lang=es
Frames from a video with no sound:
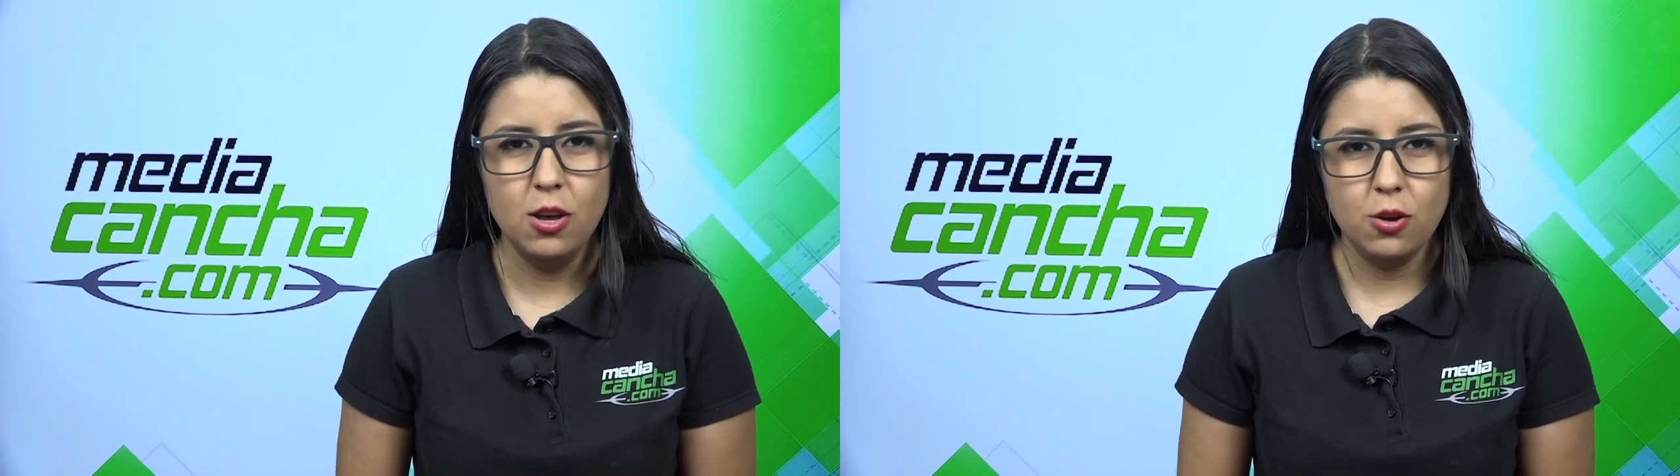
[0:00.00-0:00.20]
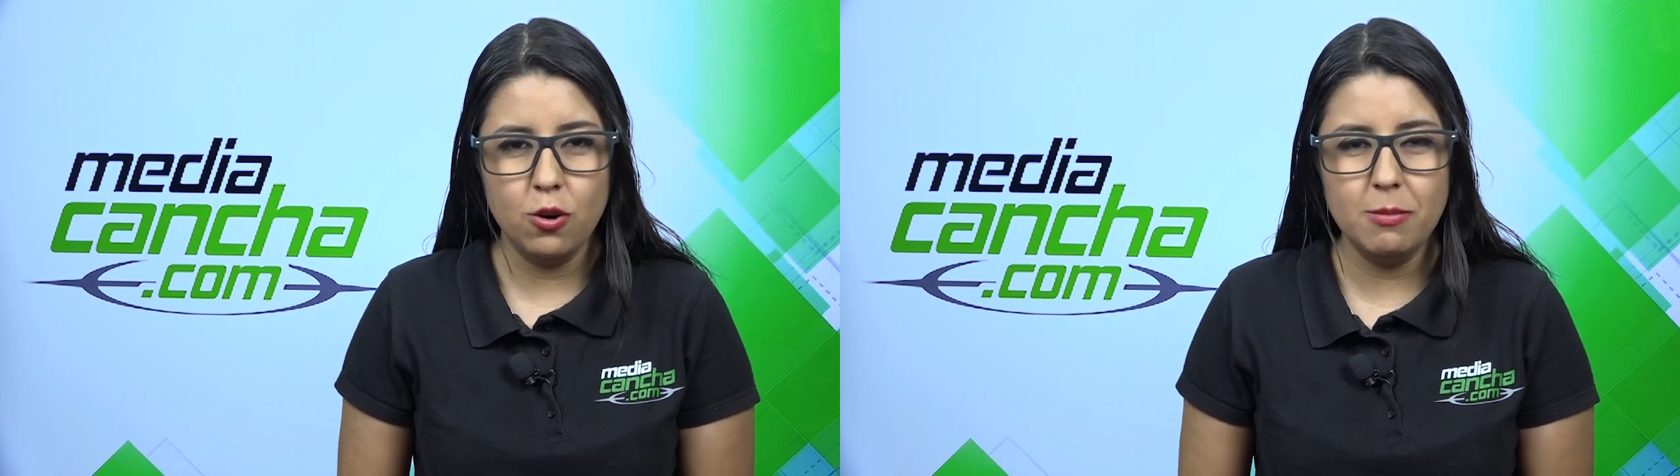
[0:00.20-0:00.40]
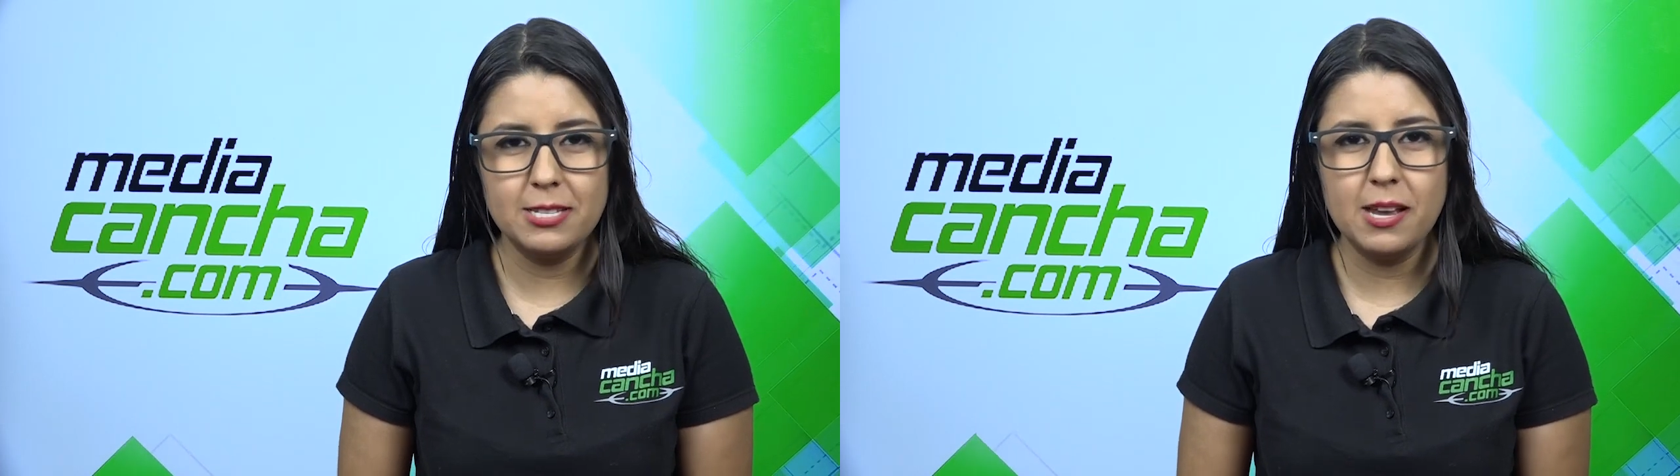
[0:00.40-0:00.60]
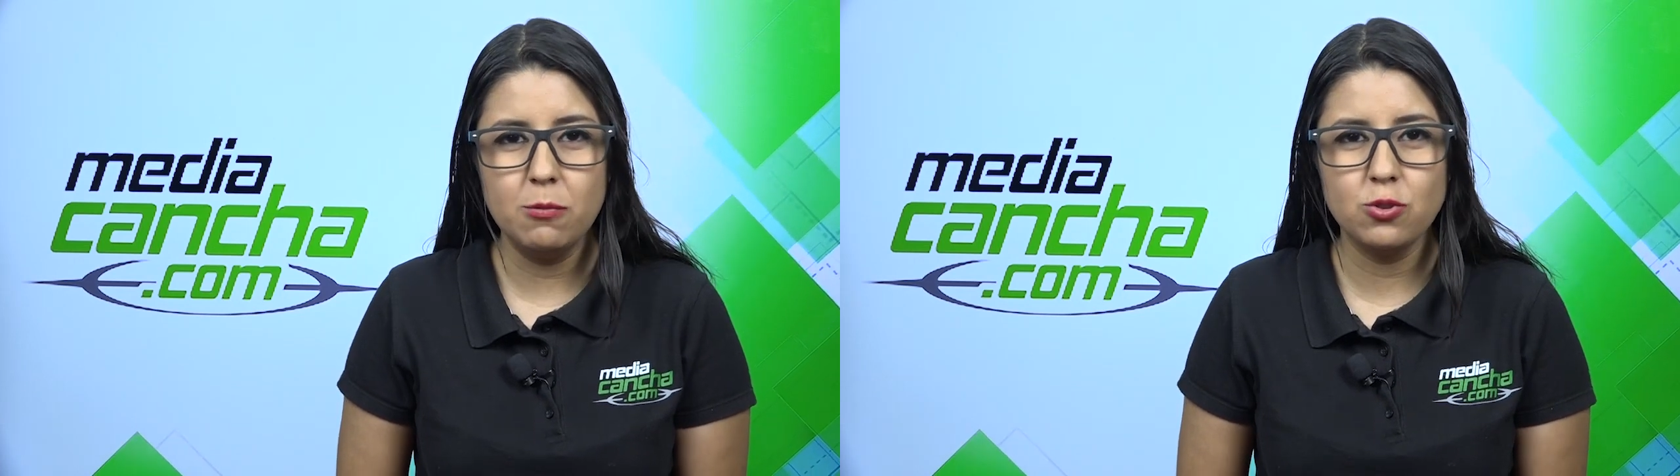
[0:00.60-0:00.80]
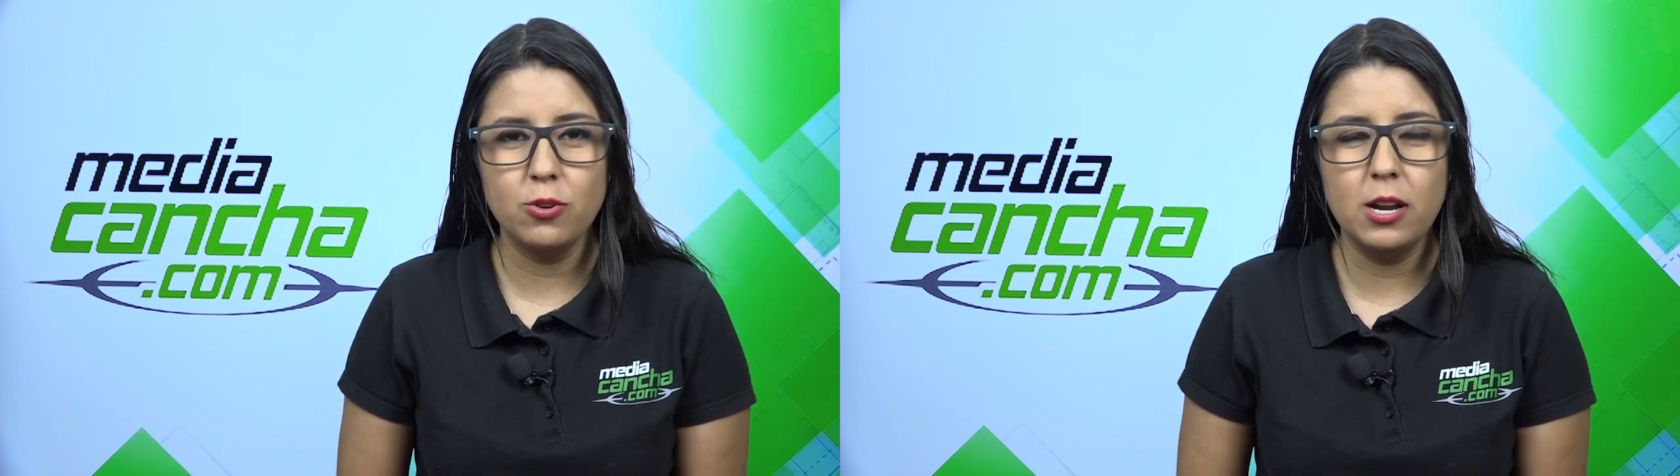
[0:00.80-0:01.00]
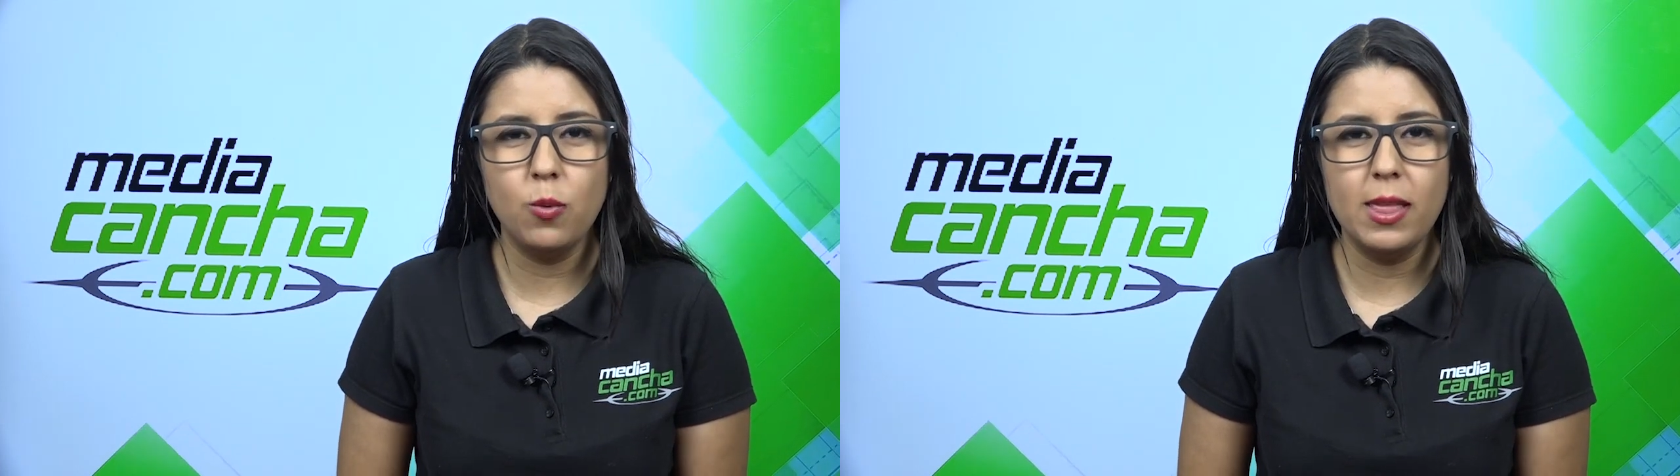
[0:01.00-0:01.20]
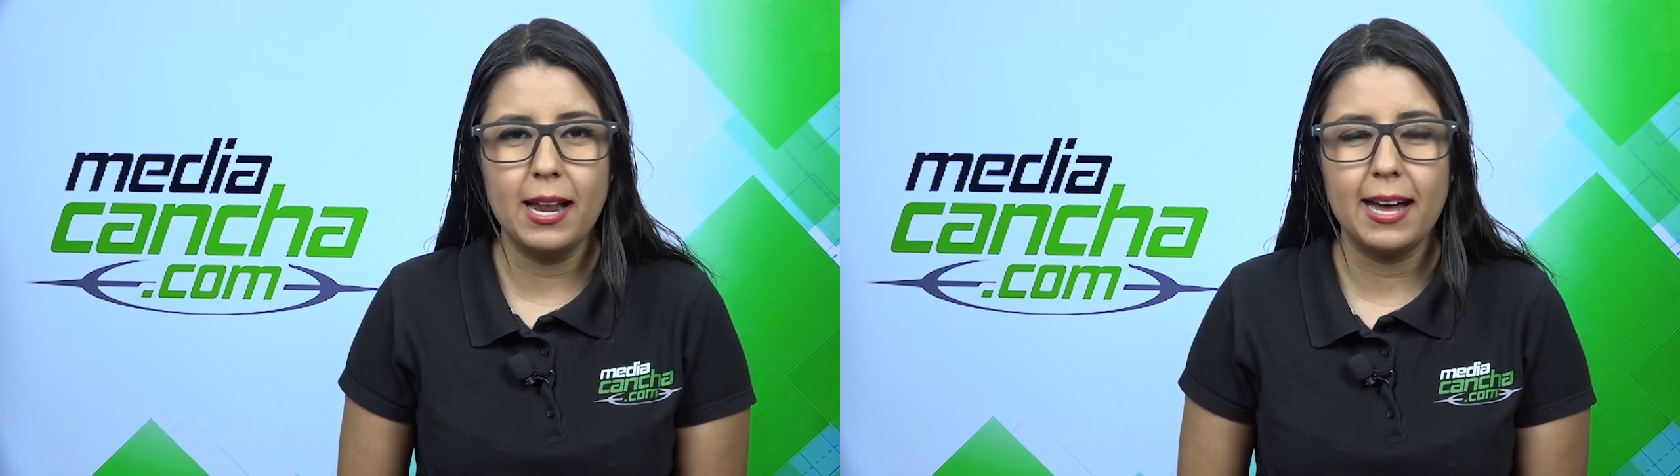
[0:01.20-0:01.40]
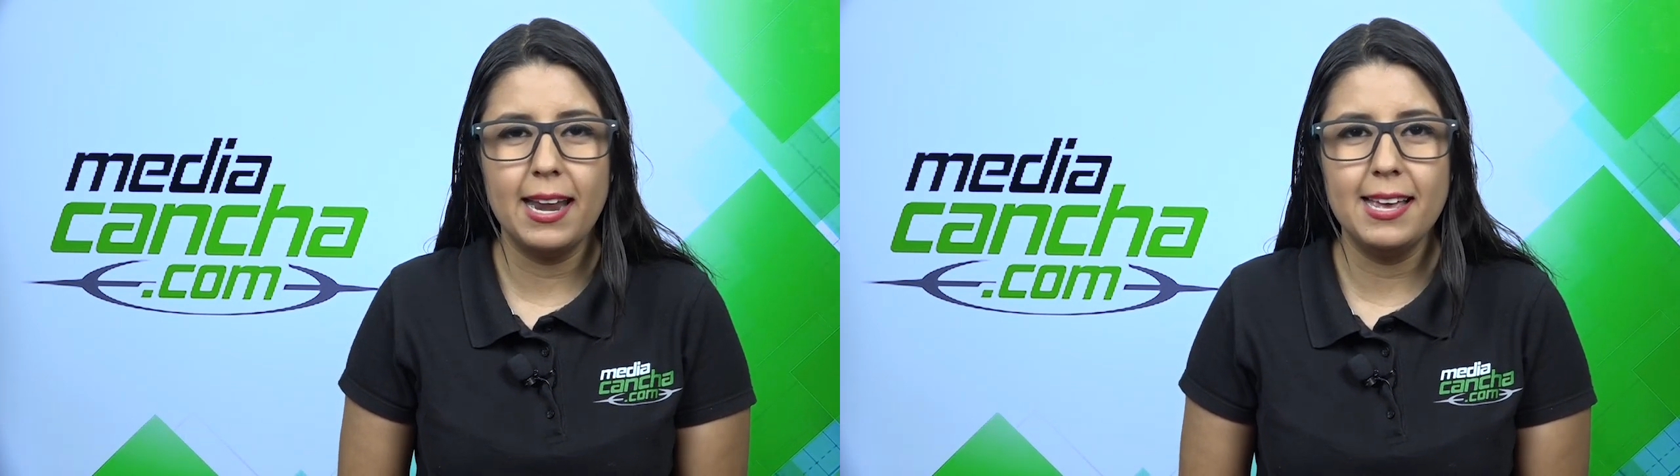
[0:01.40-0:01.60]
Comenzamos con el Guadalajara